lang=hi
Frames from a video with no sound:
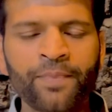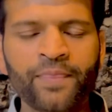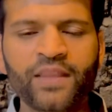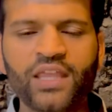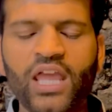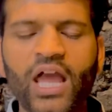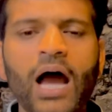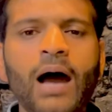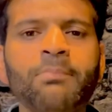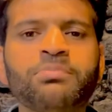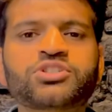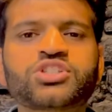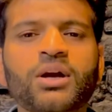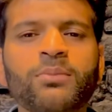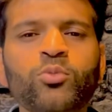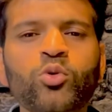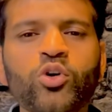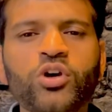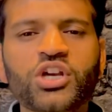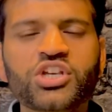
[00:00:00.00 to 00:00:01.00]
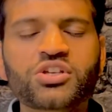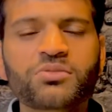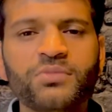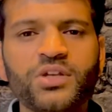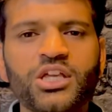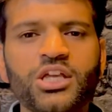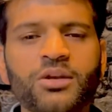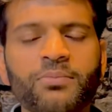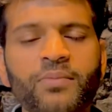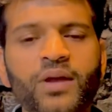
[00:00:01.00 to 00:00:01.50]
कि अब जम्मू
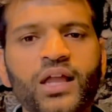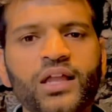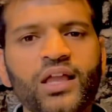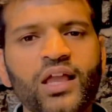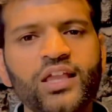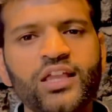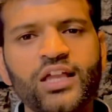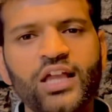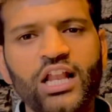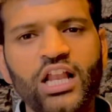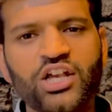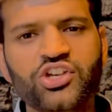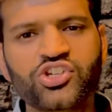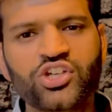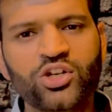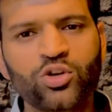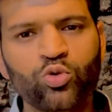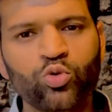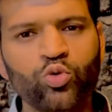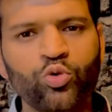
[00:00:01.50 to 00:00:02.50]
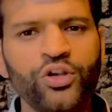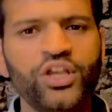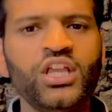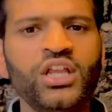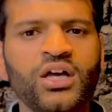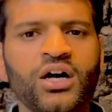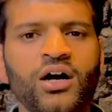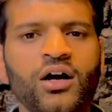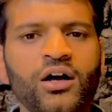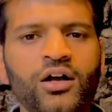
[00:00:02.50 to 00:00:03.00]
कश्मीर में कहीं इलेक्शन हूं ही ना